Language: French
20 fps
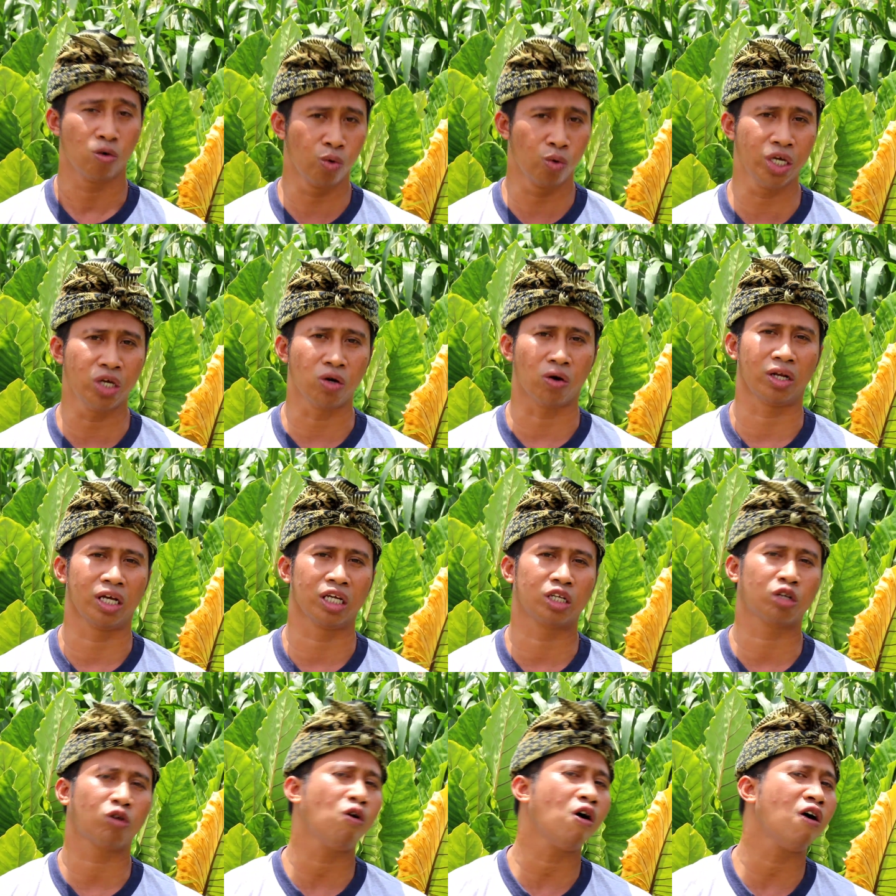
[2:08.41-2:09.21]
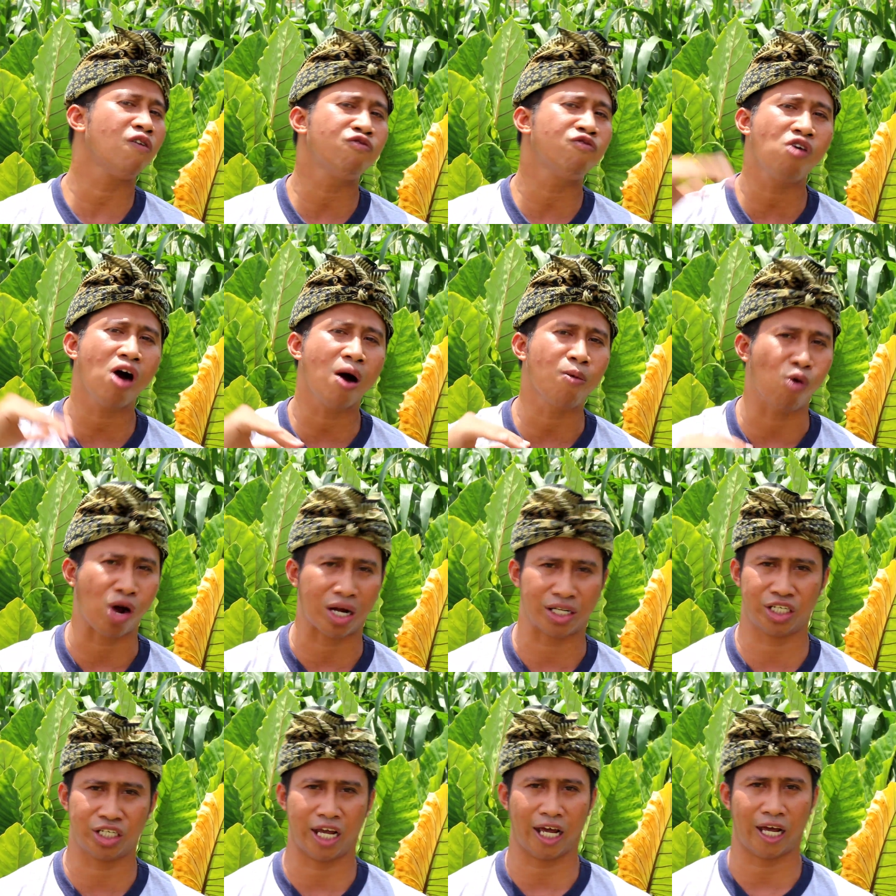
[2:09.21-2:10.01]
Oui, on est trois fois
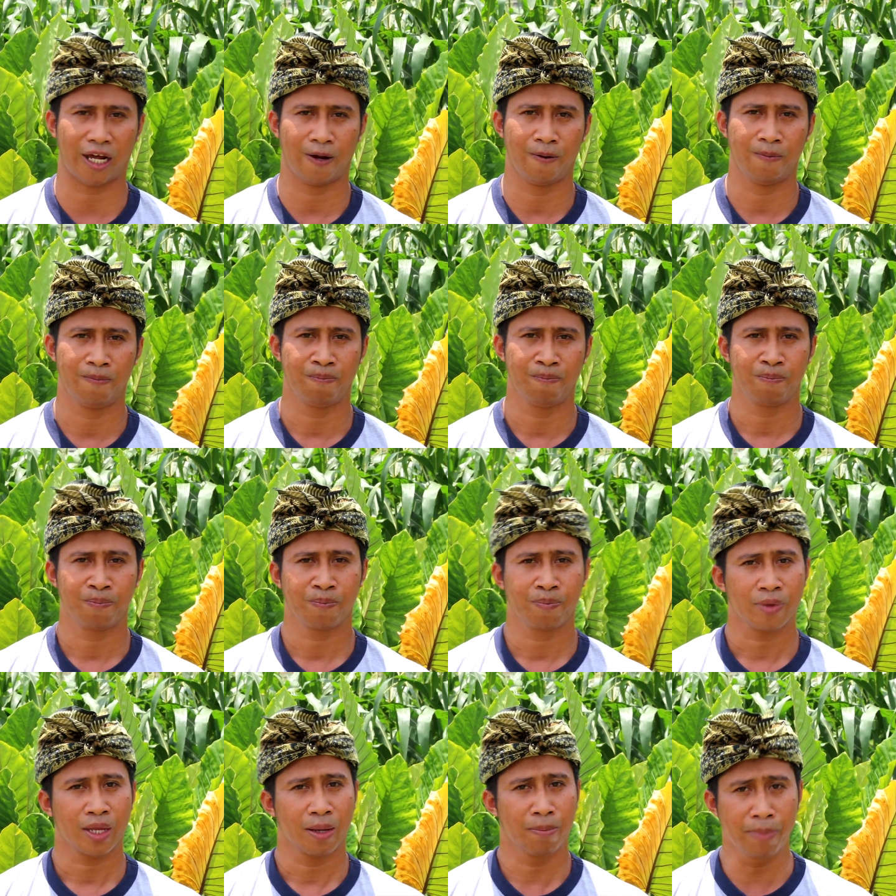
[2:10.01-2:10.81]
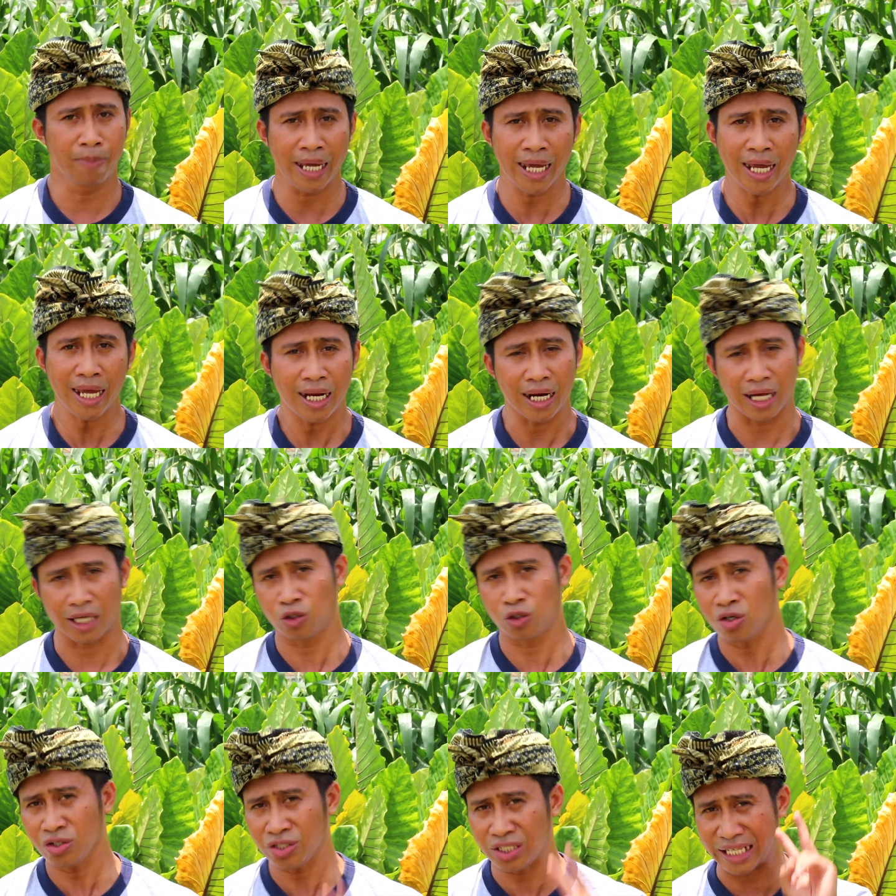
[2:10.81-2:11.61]
moins cher. Mais
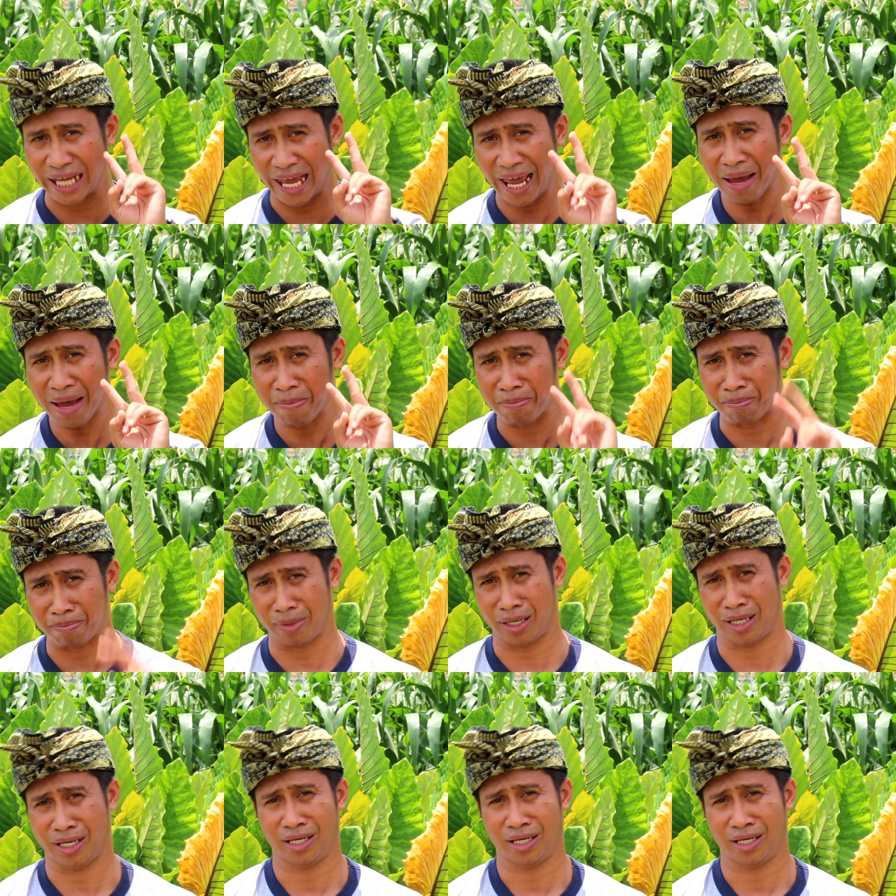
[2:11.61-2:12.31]
la deuxième,